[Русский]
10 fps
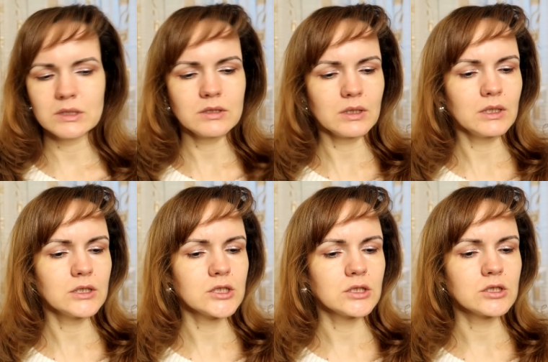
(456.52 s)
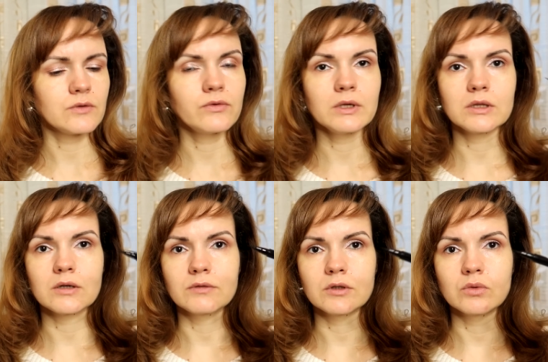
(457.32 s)
Здесь, конечно же,
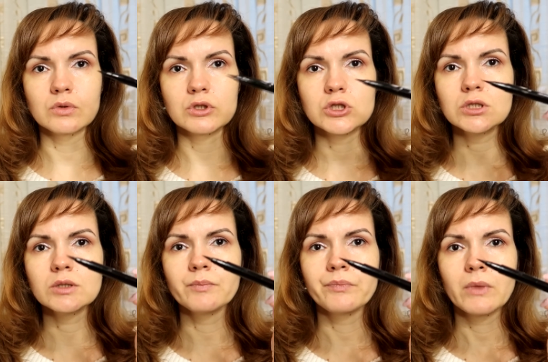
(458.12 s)
фетровый кончик.